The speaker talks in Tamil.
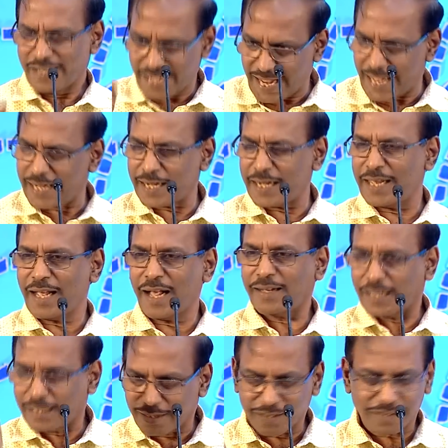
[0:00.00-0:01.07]

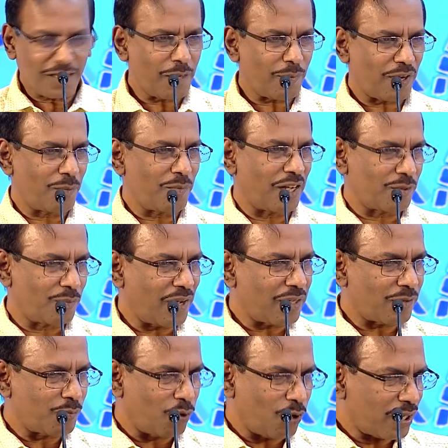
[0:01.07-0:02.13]
நேரடியாக கிருஷ்ண பரமாத்மா
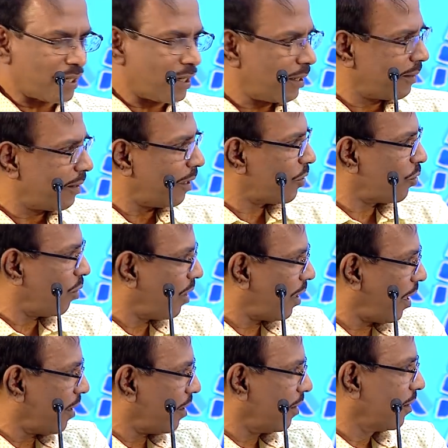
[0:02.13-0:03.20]
போர்க்களத்தில்
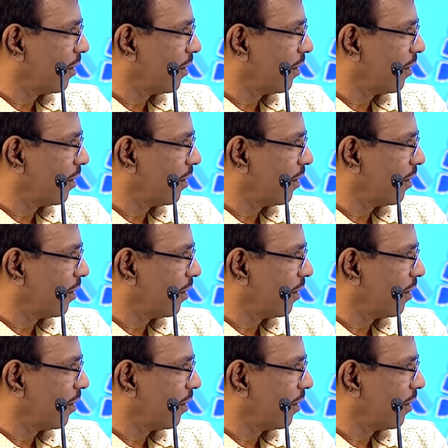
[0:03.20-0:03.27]
சொல்கிறார்